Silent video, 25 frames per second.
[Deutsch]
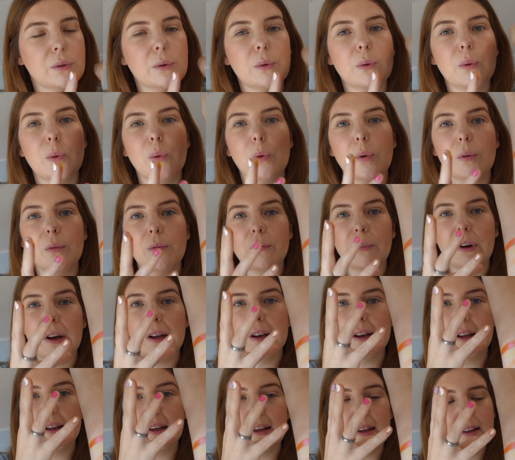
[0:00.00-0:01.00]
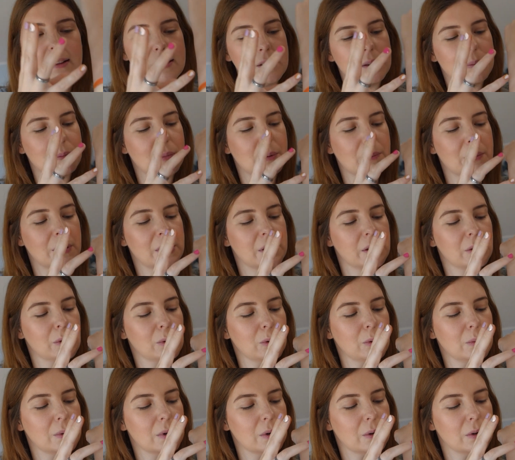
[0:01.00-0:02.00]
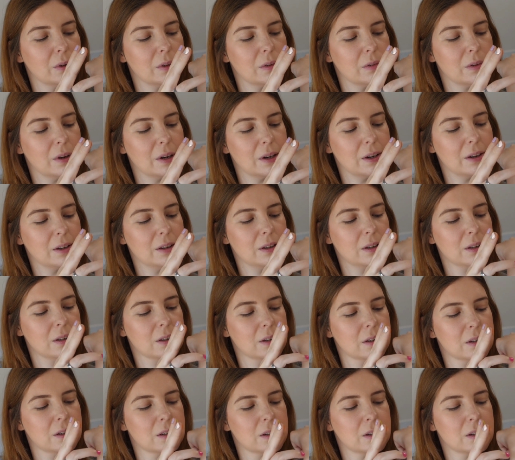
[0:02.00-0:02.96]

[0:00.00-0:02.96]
So, weiter geht's. Ich mach mal da drüber kurz weiter.